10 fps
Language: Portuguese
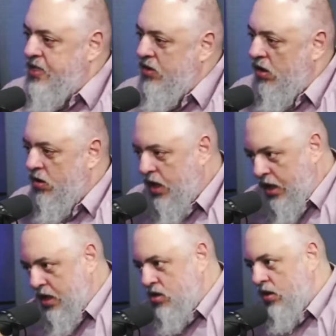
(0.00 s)
assim, não, eu
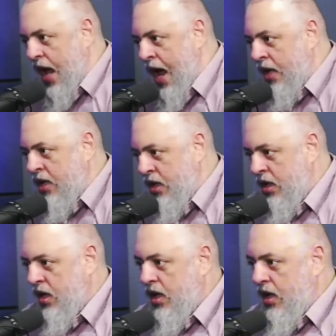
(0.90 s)
tenho que ajudar
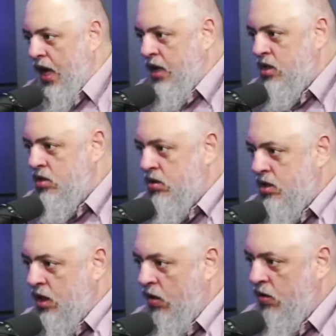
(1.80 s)
ali. O cara lá, eu tô